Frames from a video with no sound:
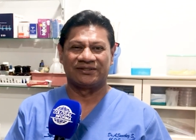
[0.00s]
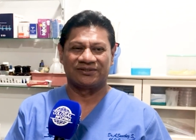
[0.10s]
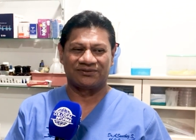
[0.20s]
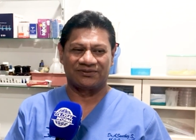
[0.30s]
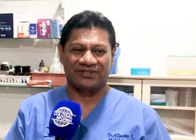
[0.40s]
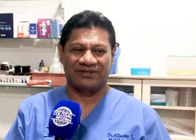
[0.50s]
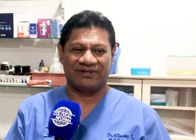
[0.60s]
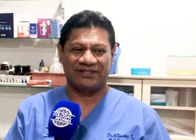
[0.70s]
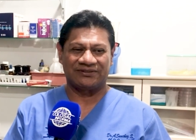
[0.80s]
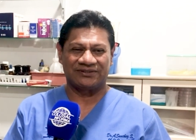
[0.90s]
esos
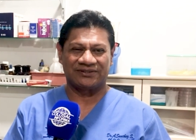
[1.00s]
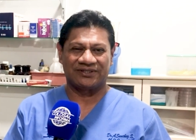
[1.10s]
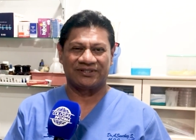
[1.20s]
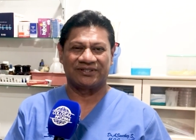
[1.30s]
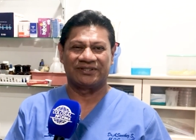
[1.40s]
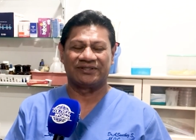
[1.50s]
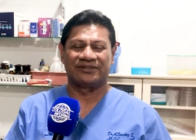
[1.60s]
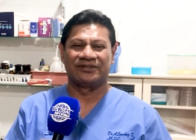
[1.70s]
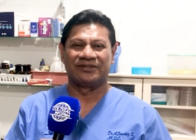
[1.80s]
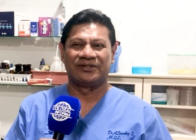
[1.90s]
trabajos, que
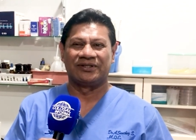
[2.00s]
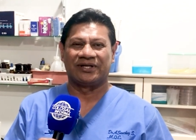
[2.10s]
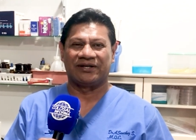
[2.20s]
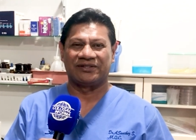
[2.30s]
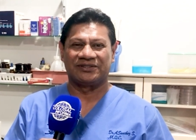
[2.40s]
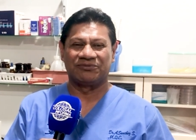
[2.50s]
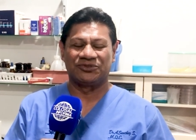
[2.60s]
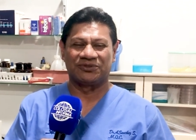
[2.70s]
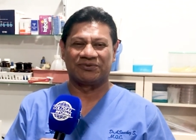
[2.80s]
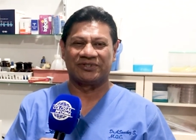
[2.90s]
tienen a veces
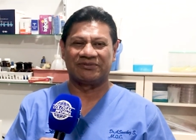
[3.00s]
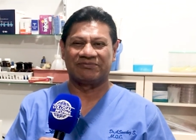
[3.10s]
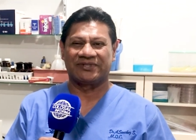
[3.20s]
muchos problemas